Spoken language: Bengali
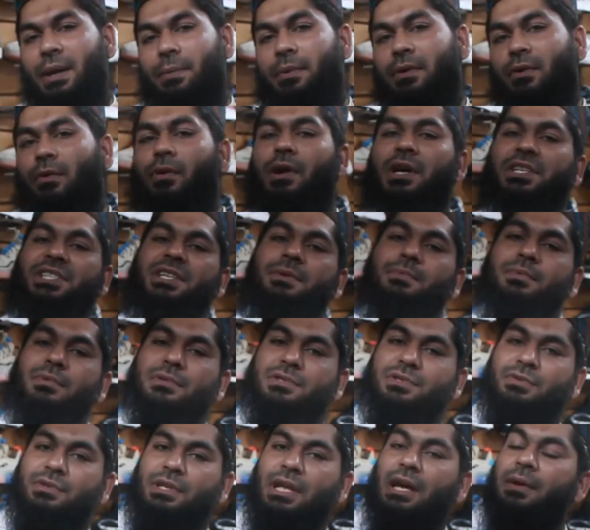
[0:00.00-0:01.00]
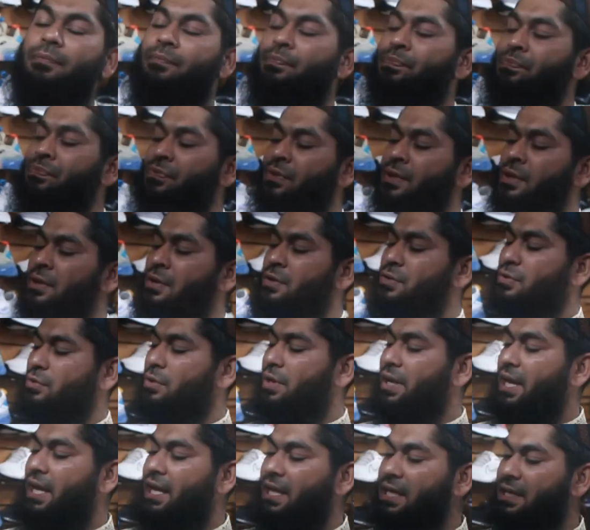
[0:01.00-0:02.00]
এবং ওয়াশেবল জুতা
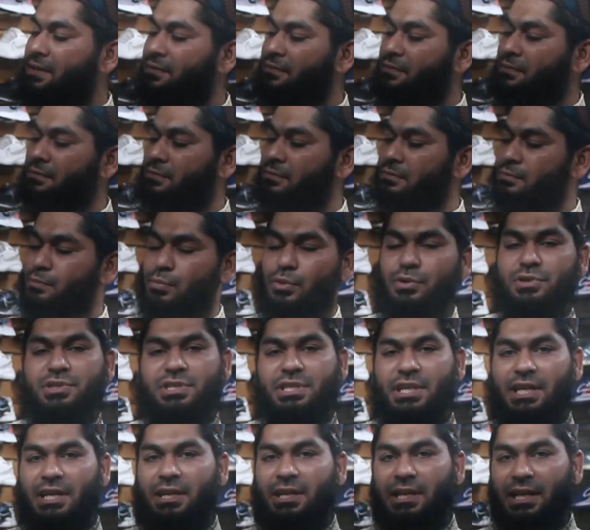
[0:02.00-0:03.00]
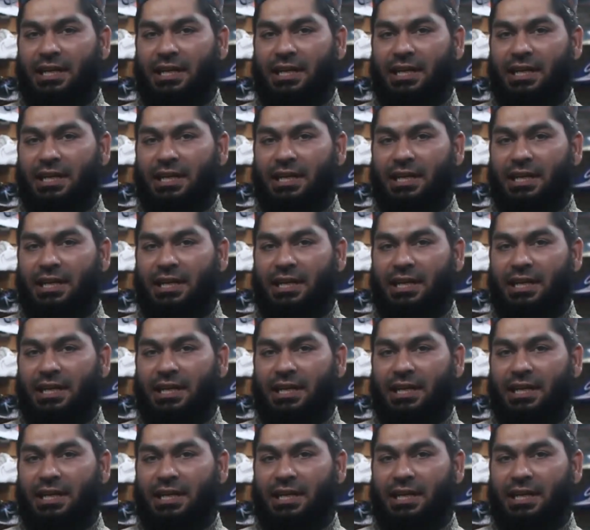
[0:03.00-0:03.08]
তো এই বুস্টের